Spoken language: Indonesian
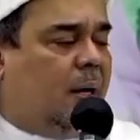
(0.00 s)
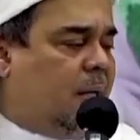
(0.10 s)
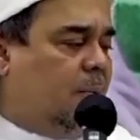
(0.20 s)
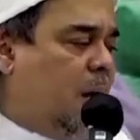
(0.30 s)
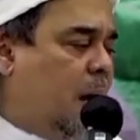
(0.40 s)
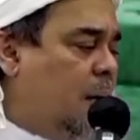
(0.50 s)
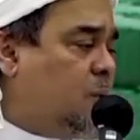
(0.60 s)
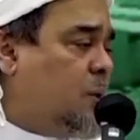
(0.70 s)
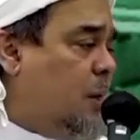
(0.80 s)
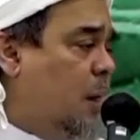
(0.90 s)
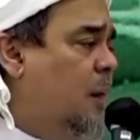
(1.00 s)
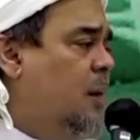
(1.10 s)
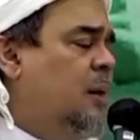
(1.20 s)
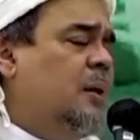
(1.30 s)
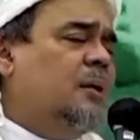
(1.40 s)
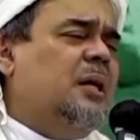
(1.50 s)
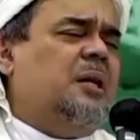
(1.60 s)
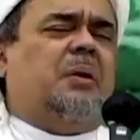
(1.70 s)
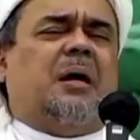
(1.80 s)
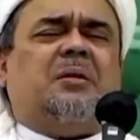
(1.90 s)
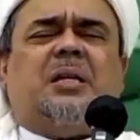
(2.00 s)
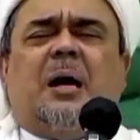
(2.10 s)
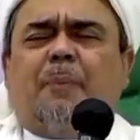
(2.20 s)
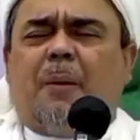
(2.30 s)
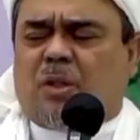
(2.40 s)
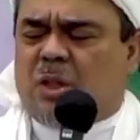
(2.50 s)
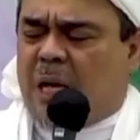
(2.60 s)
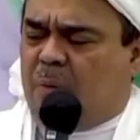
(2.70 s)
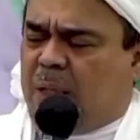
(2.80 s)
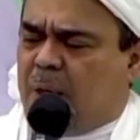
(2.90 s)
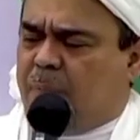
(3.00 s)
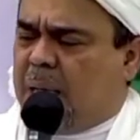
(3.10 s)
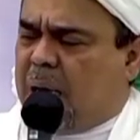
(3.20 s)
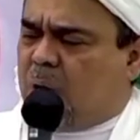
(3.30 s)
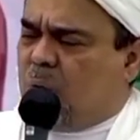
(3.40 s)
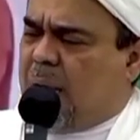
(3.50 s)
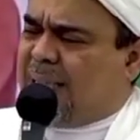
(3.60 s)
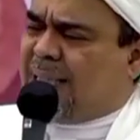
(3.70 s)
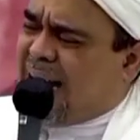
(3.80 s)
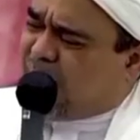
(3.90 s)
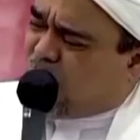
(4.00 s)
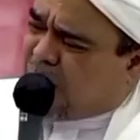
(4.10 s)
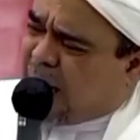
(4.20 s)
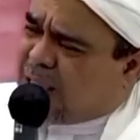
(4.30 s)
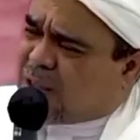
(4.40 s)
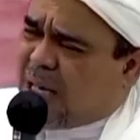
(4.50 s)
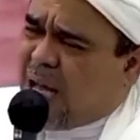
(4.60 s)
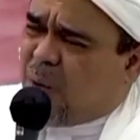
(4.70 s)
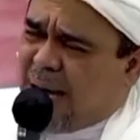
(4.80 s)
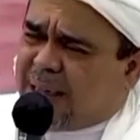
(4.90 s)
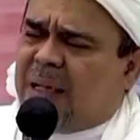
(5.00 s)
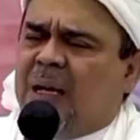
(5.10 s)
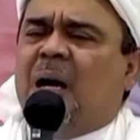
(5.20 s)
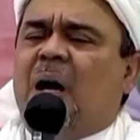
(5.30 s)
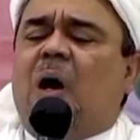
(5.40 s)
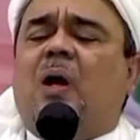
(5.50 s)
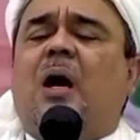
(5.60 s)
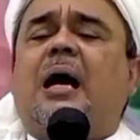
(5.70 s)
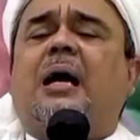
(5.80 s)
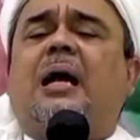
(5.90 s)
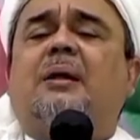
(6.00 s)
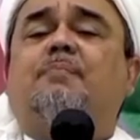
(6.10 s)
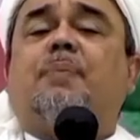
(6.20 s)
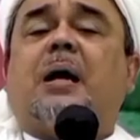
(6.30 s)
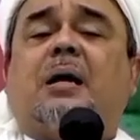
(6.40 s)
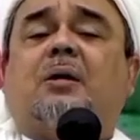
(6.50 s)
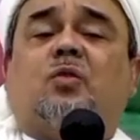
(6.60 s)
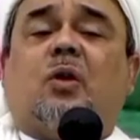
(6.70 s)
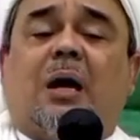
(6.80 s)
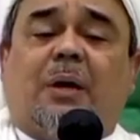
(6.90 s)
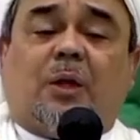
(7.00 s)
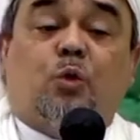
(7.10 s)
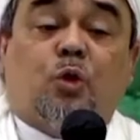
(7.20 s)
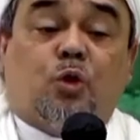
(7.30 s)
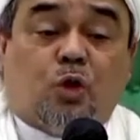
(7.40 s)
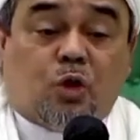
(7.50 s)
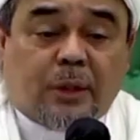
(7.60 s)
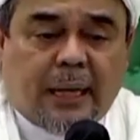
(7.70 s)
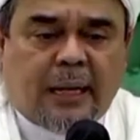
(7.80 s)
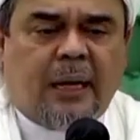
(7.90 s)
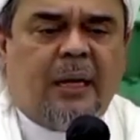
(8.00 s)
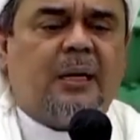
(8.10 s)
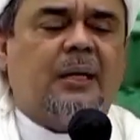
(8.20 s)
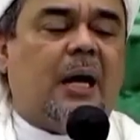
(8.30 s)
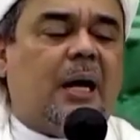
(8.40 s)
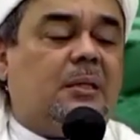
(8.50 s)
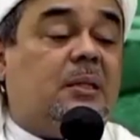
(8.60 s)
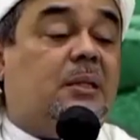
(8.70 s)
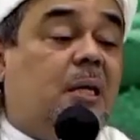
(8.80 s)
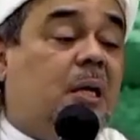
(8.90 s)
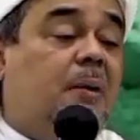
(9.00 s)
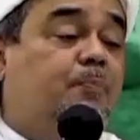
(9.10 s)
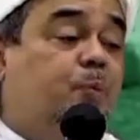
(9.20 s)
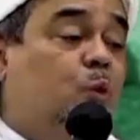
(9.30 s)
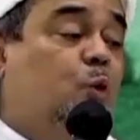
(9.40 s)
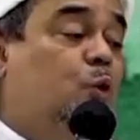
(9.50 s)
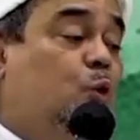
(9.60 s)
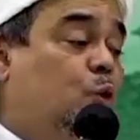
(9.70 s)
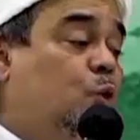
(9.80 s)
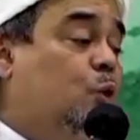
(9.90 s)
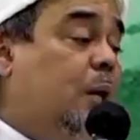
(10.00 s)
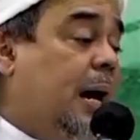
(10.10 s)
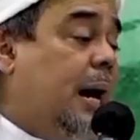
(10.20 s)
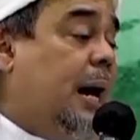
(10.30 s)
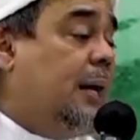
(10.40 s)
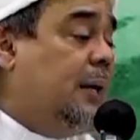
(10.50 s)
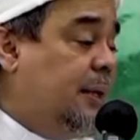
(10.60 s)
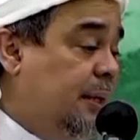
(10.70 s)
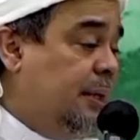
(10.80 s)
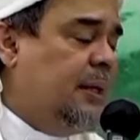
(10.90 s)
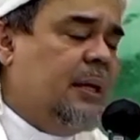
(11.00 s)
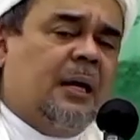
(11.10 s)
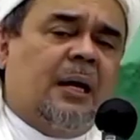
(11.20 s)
alaihi biha asyarah." Jadi barang siapa yang berselawat kepadaku dengan satu kali selawat, Allah akan limpahkan selawat untuknya dengan sepuluh kali.